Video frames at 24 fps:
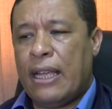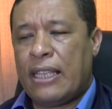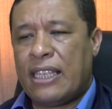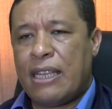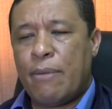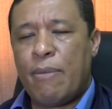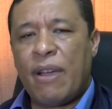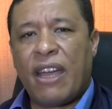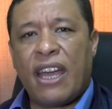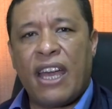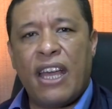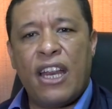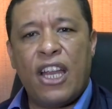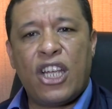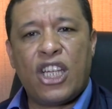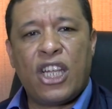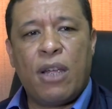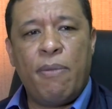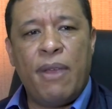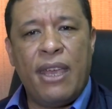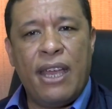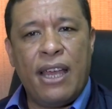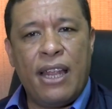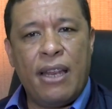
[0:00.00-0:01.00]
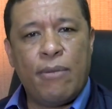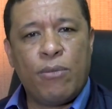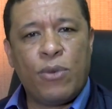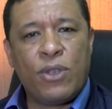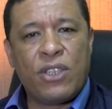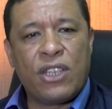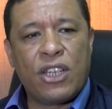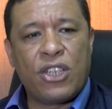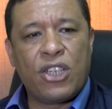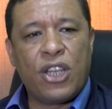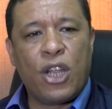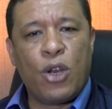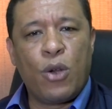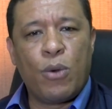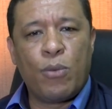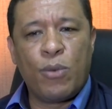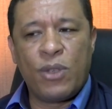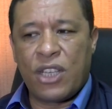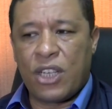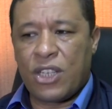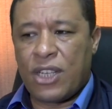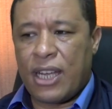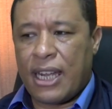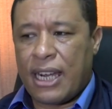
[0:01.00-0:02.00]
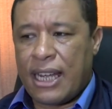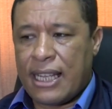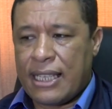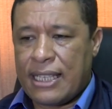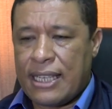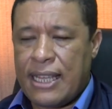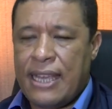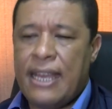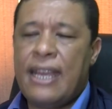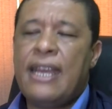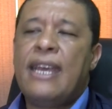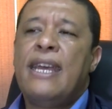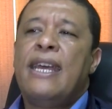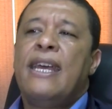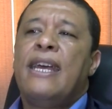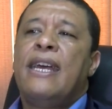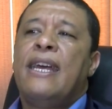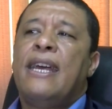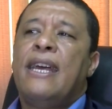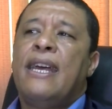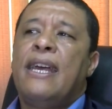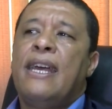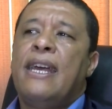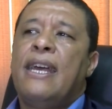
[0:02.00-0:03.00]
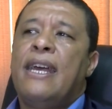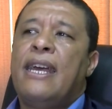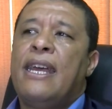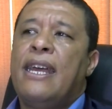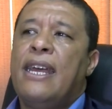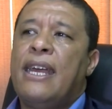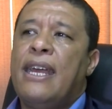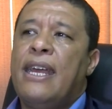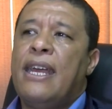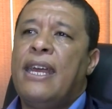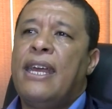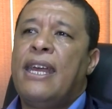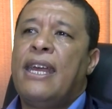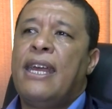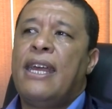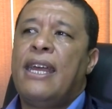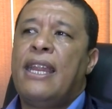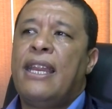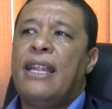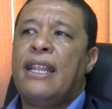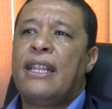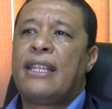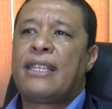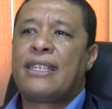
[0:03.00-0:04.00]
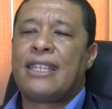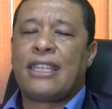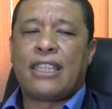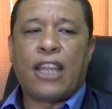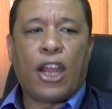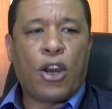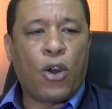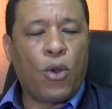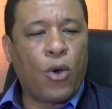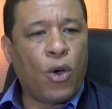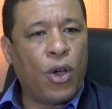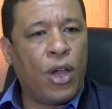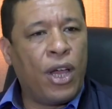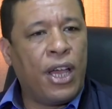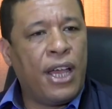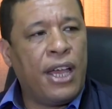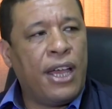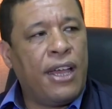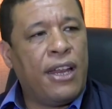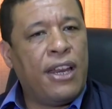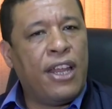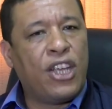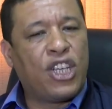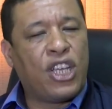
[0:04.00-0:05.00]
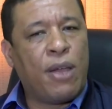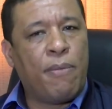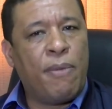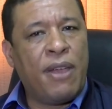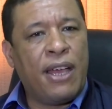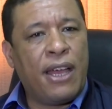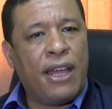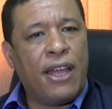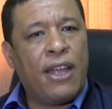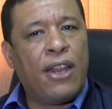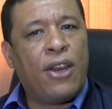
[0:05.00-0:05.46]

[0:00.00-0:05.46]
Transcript: تمكن جميع المستشارين والمستشارات التطرق آه، لجميع